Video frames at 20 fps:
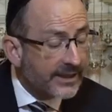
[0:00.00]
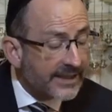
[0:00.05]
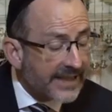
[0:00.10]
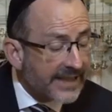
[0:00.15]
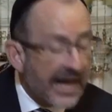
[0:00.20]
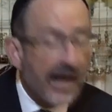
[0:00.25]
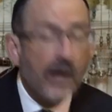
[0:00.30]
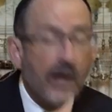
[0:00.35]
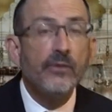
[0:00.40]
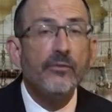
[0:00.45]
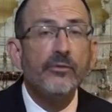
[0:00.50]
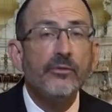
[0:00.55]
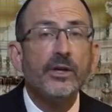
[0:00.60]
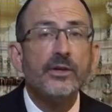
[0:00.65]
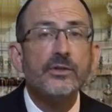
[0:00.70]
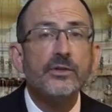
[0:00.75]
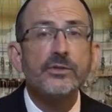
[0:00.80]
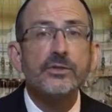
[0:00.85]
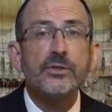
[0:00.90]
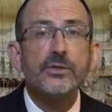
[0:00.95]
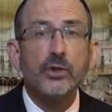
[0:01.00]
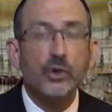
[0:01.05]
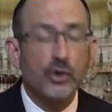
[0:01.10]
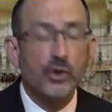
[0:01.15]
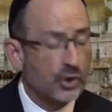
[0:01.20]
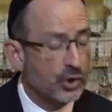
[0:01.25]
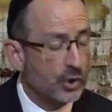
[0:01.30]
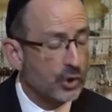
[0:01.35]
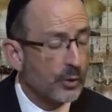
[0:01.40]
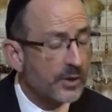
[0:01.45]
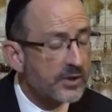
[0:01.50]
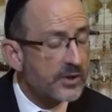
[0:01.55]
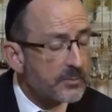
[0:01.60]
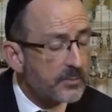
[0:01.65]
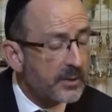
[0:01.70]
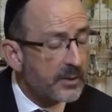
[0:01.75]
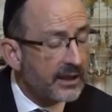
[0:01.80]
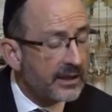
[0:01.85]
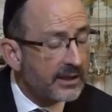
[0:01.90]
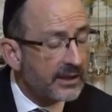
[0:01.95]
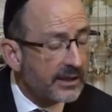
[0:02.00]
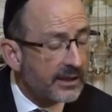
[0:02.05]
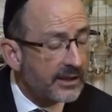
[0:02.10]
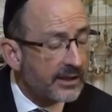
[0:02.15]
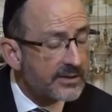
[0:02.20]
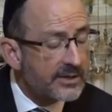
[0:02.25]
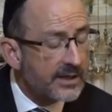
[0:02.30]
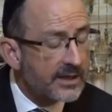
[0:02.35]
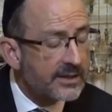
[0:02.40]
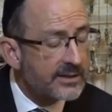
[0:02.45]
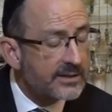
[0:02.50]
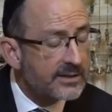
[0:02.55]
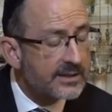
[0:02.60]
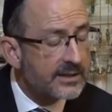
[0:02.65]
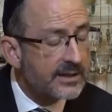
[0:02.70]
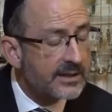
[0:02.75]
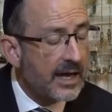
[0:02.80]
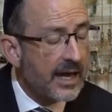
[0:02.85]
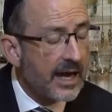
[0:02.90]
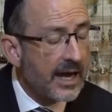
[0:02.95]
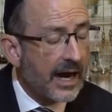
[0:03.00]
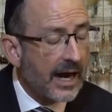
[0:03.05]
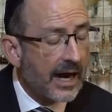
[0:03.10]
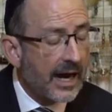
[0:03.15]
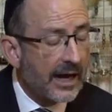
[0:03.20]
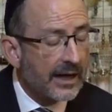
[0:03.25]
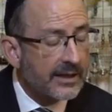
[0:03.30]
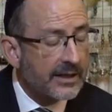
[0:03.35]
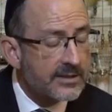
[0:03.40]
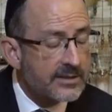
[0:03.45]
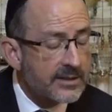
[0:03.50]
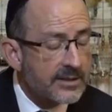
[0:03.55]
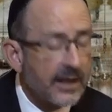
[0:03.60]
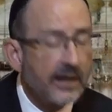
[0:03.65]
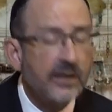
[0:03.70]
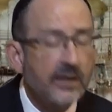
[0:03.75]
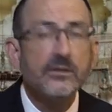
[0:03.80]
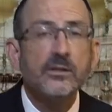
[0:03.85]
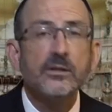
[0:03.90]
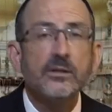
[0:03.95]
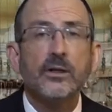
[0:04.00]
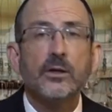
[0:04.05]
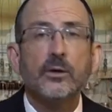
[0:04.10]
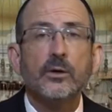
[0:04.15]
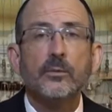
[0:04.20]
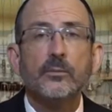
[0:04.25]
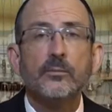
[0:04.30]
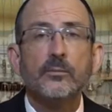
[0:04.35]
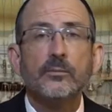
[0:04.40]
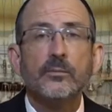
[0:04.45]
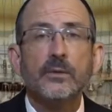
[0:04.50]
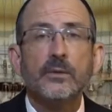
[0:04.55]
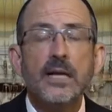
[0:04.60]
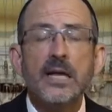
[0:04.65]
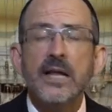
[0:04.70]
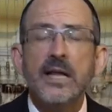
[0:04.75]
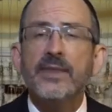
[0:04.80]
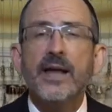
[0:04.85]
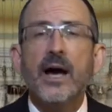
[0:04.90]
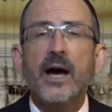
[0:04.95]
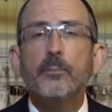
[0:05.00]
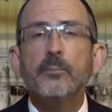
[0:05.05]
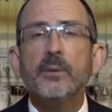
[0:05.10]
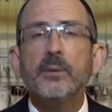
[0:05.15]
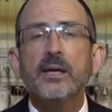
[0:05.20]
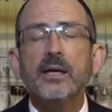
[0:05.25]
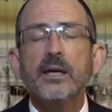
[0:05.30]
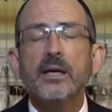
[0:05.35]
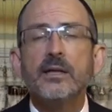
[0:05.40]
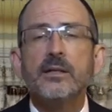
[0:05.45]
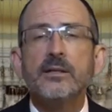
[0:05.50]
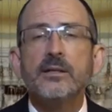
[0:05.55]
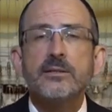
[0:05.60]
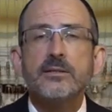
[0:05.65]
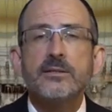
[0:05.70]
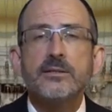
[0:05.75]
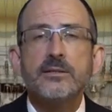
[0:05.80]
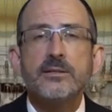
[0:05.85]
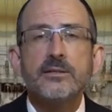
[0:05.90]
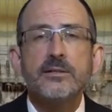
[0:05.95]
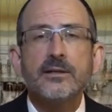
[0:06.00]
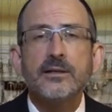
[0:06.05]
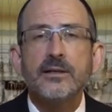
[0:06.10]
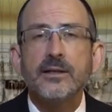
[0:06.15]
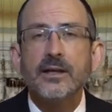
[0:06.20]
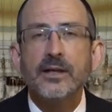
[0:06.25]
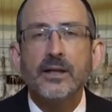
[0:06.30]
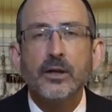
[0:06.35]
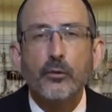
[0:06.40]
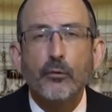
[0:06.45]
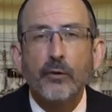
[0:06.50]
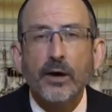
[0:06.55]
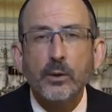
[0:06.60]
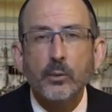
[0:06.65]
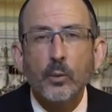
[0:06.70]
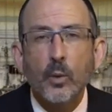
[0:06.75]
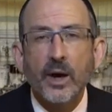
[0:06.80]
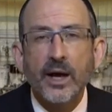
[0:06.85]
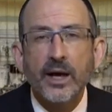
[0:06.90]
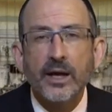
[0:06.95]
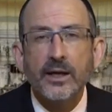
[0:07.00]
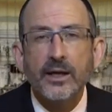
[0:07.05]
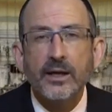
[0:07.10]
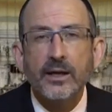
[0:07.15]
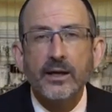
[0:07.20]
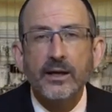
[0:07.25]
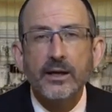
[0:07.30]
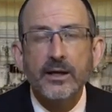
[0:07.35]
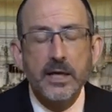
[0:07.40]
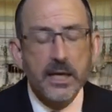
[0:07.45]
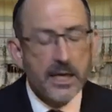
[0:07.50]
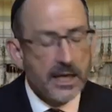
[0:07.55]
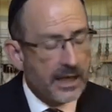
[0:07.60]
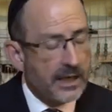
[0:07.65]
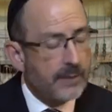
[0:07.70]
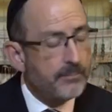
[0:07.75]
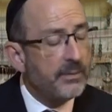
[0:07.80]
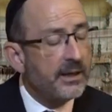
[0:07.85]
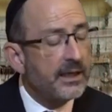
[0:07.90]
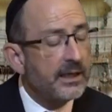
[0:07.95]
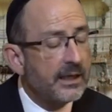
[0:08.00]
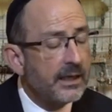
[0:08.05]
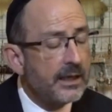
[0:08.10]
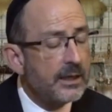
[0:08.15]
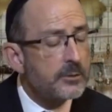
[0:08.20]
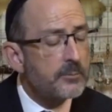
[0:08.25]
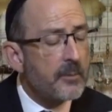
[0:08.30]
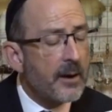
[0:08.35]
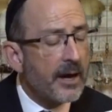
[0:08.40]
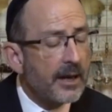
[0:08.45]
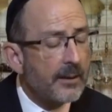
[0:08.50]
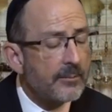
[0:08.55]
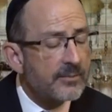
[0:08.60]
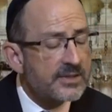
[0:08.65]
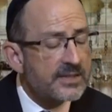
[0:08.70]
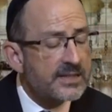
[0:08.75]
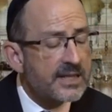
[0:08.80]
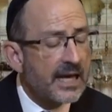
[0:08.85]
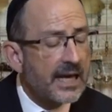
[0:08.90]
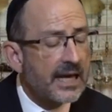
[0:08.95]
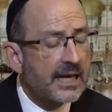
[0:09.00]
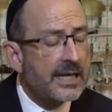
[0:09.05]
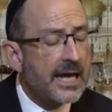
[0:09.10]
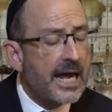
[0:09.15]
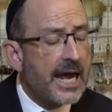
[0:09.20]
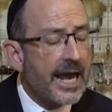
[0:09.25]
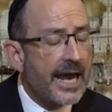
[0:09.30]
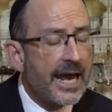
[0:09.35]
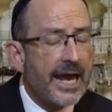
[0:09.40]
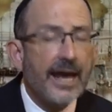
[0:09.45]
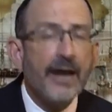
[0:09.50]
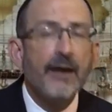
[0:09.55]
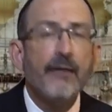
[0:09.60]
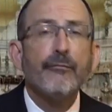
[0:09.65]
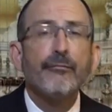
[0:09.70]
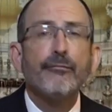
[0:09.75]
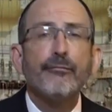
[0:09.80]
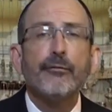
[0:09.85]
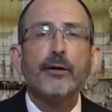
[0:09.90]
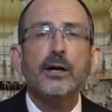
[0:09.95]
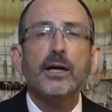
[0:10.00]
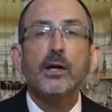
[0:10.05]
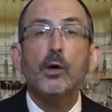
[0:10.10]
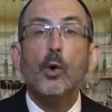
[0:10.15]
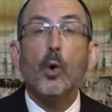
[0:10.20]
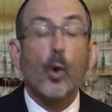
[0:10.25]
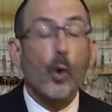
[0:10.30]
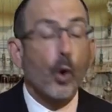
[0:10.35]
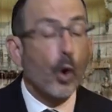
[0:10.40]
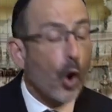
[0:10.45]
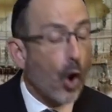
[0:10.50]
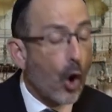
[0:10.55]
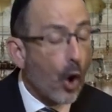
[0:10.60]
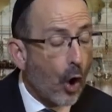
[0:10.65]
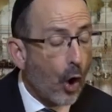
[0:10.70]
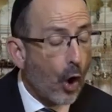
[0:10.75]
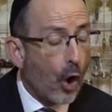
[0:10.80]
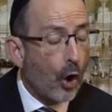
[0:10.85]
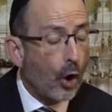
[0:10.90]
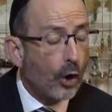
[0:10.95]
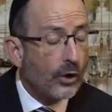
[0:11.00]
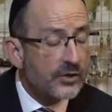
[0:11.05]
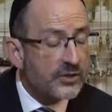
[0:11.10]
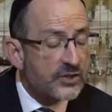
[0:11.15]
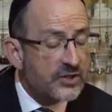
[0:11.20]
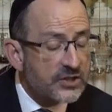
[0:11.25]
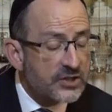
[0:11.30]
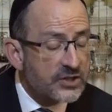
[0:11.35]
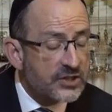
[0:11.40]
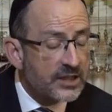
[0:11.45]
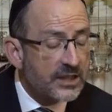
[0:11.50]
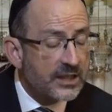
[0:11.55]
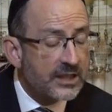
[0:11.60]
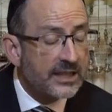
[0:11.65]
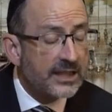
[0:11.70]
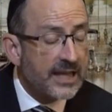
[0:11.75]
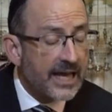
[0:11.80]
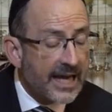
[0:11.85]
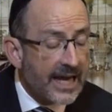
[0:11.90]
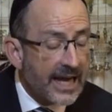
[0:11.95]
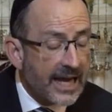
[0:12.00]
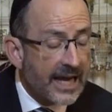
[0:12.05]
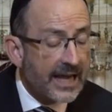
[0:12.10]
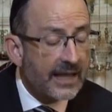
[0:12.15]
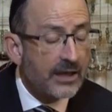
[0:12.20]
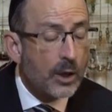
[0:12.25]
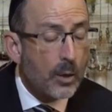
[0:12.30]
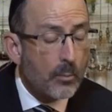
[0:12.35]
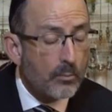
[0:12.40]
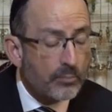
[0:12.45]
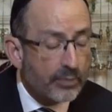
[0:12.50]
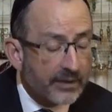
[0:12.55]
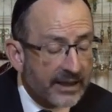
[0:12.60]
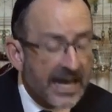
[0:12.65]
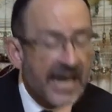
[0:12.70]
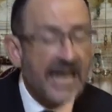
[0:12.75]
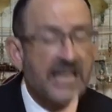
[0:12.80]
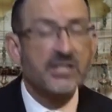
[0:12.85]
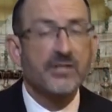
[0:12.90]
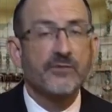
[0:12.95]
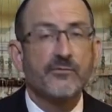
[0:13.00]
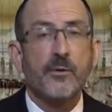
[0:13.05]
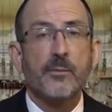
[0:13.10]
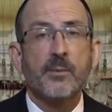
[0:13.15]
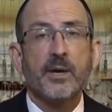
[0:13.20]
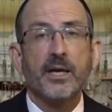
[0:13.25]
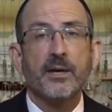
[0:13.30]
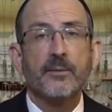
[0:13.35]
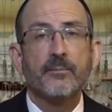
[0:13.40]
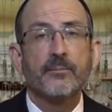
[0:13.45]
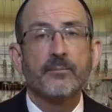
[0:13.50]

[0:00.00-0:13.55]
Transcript: Из-за этого Иешуа говорит, «Говорю вам». Начинается это великим образом начинается тем, что он говорит, «Всякий грех и хула